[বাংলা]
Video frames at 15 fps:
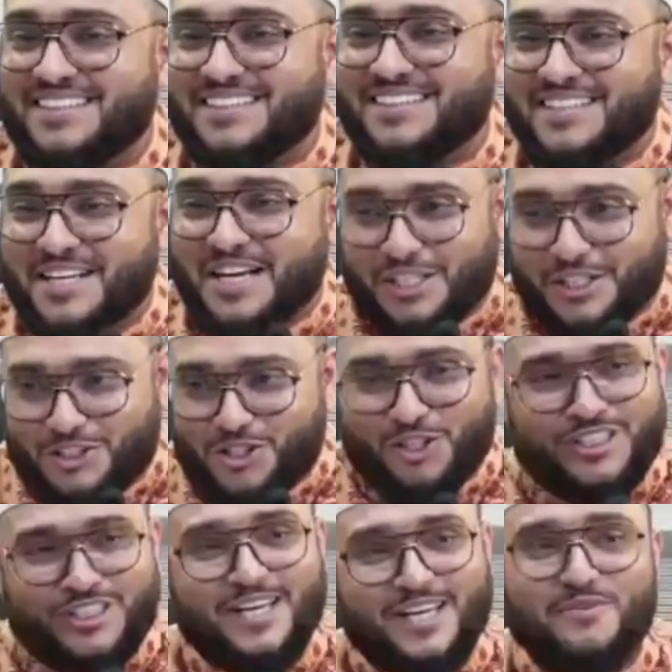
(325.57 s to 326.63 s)
যদি
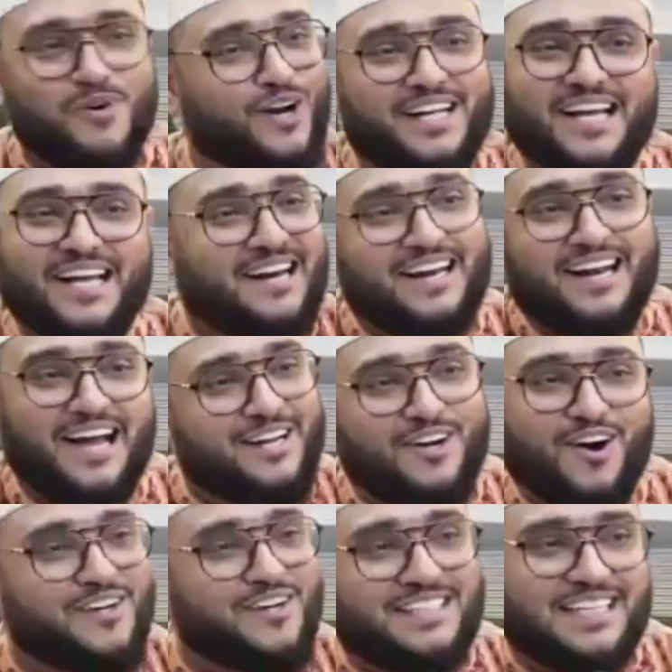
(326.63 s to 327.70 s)
আল্লাহ গণ
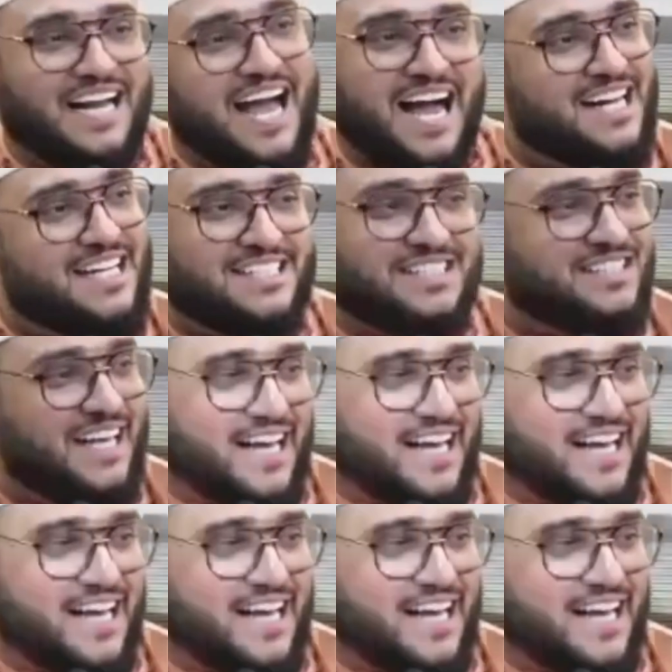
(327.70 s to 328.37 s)
না আসতেন